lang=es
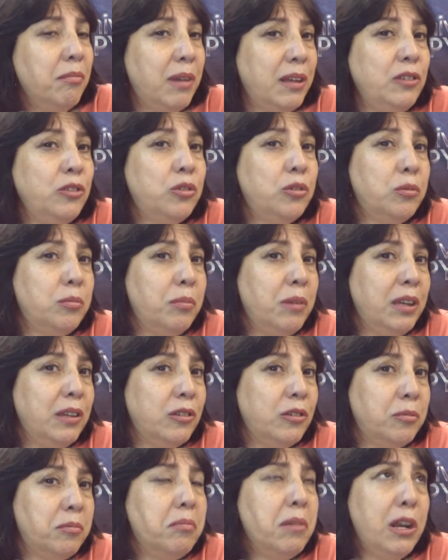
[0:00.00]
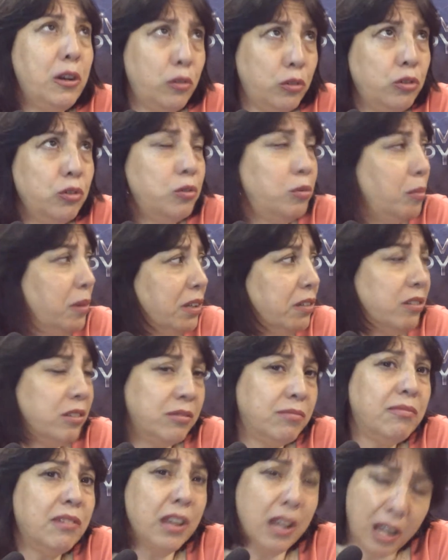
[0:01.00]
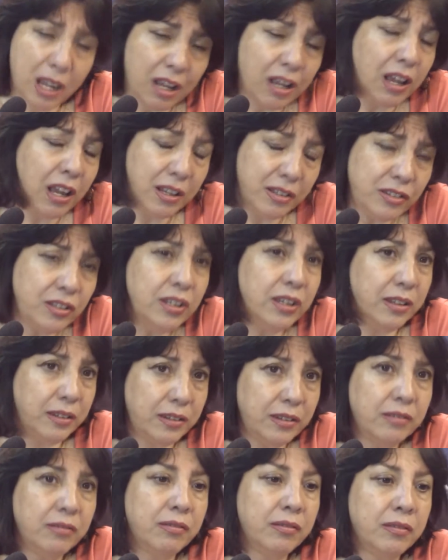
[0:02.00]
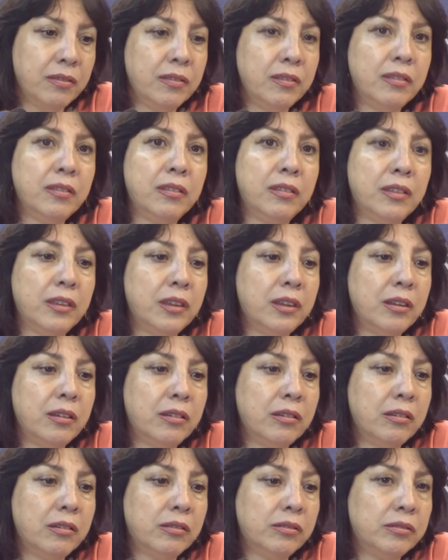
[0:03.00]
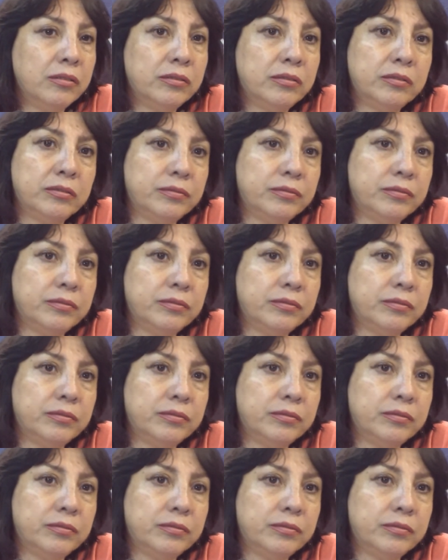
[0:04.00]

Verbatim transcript: Menos de un mes, digamos, menos menos de un mes. Así es. Menos de un mes.